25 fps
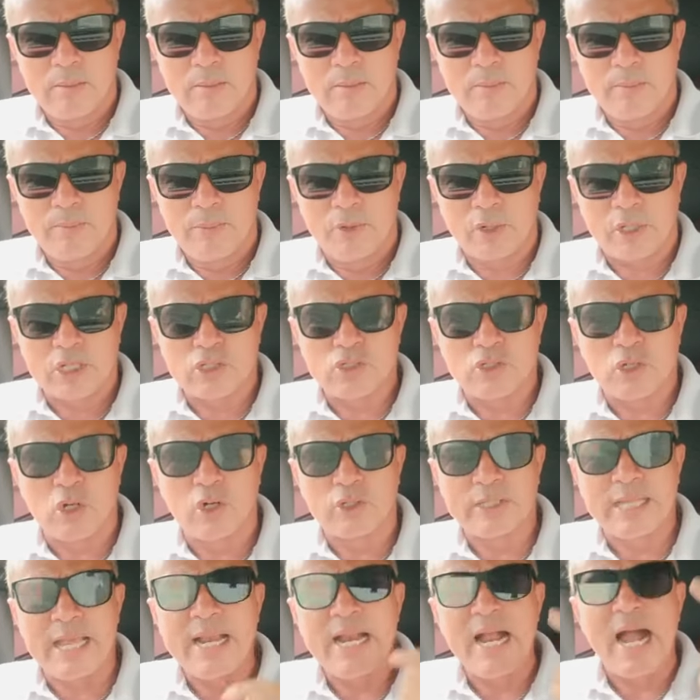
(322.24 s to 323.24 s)
porque
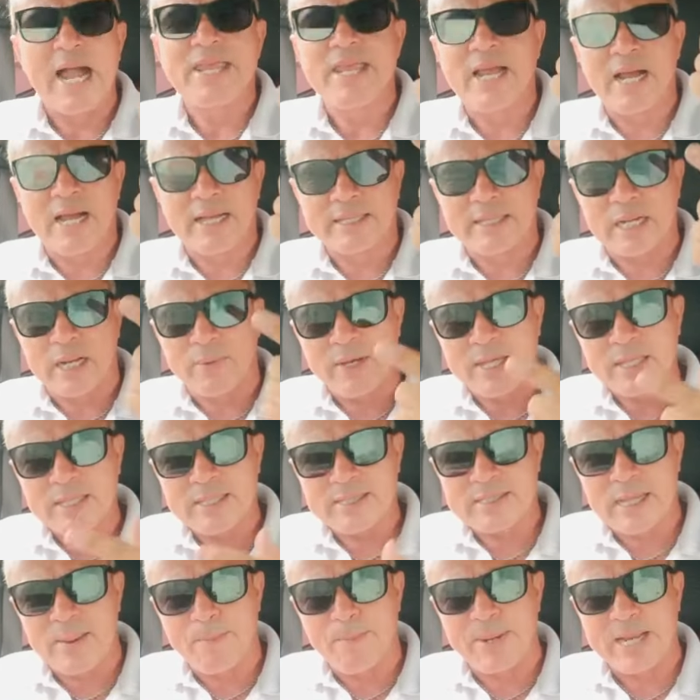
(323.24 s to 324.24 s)
solo te engañan a través de
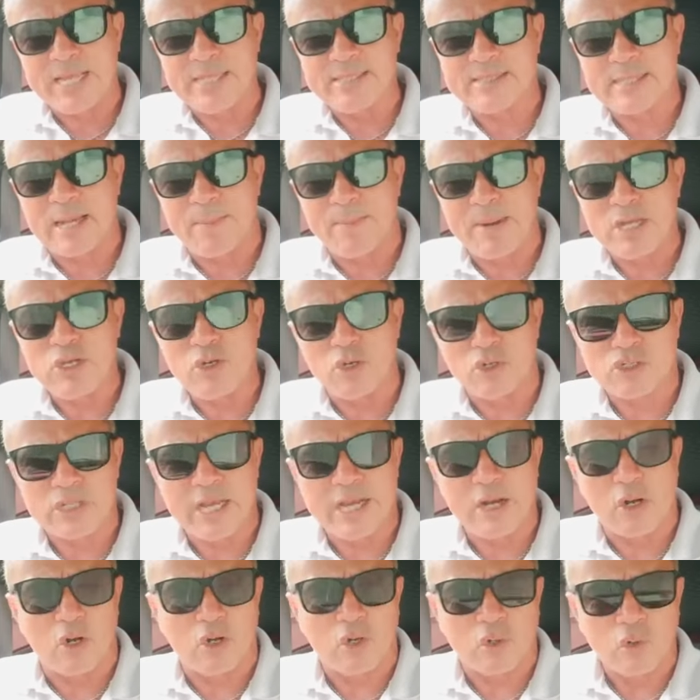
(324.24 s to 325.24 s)
esa prensa mañosa
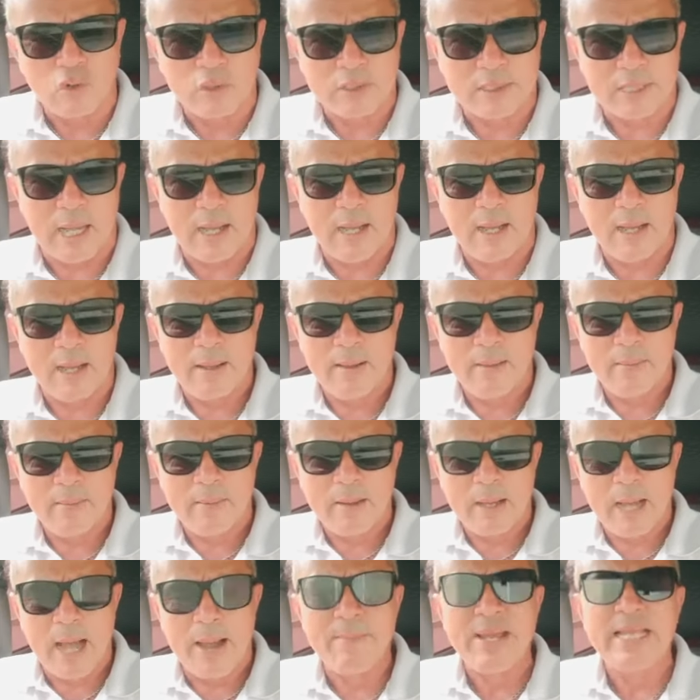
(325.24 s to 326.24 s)
y corrupta
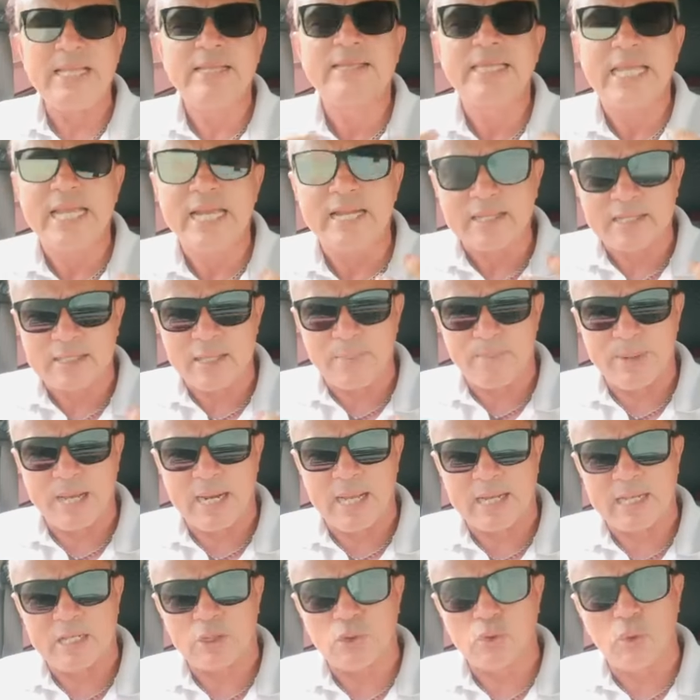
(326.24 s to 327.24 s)
a mentirte
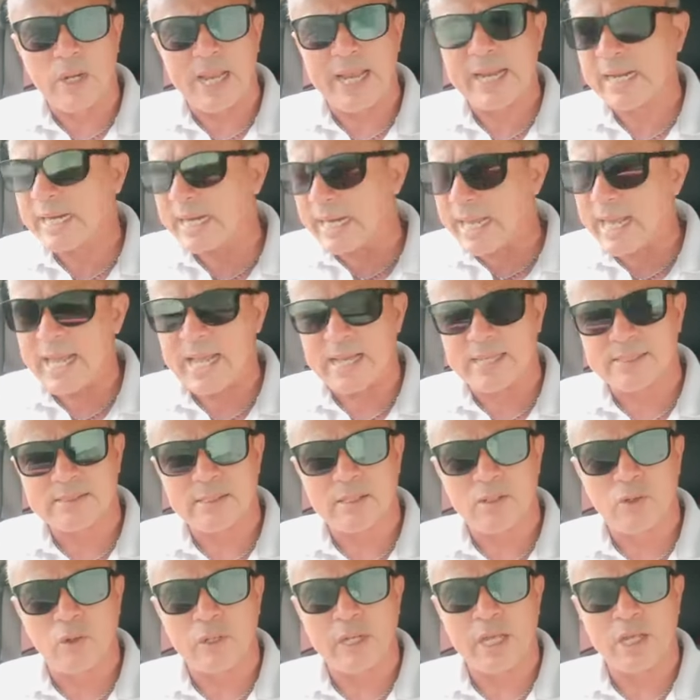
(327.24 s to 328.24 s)
para que tú les creas
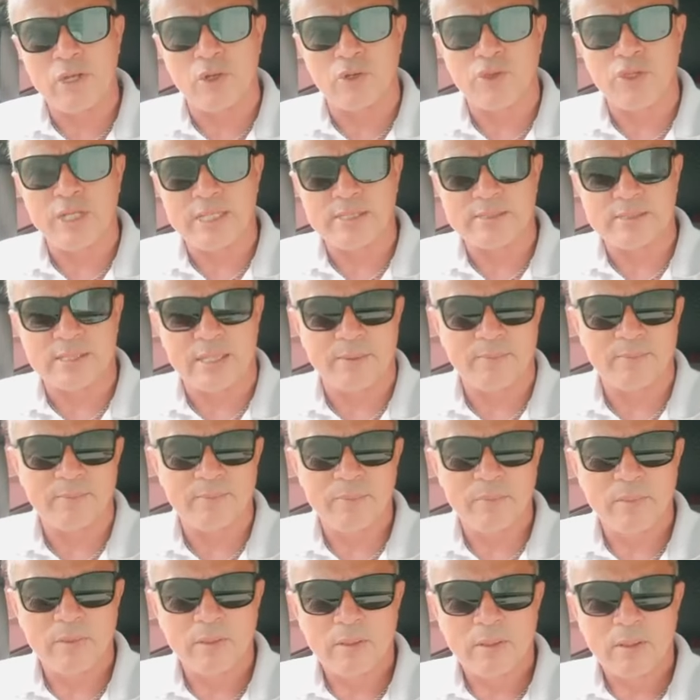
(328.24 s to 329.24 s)
lo que ellos dicen.
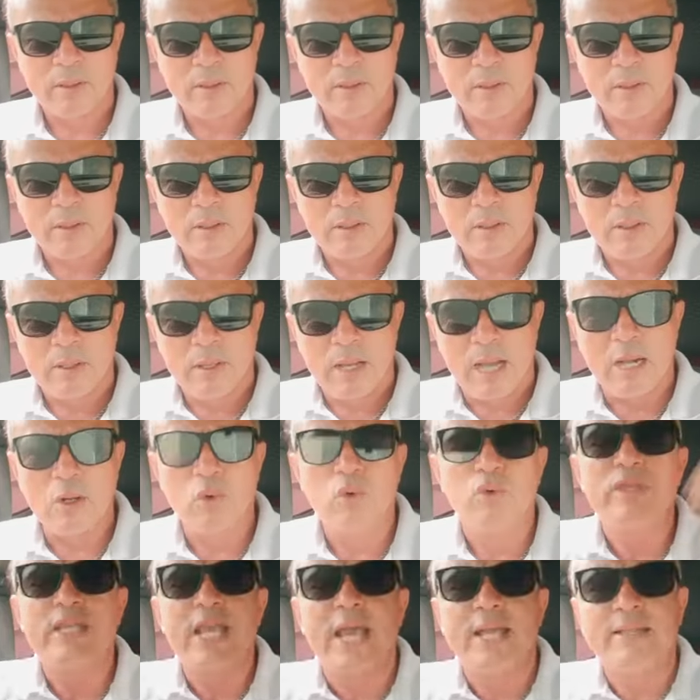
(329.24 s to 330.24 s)

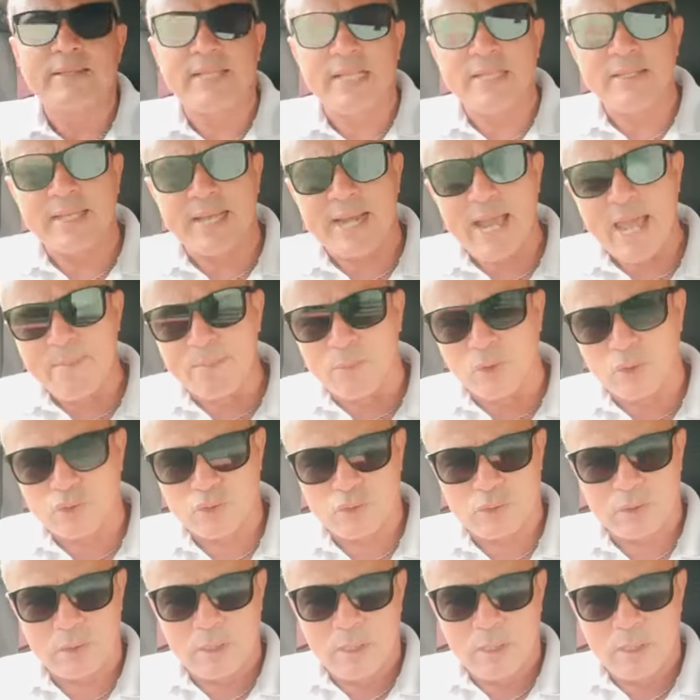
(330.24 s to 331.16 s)
Algún día entenderemos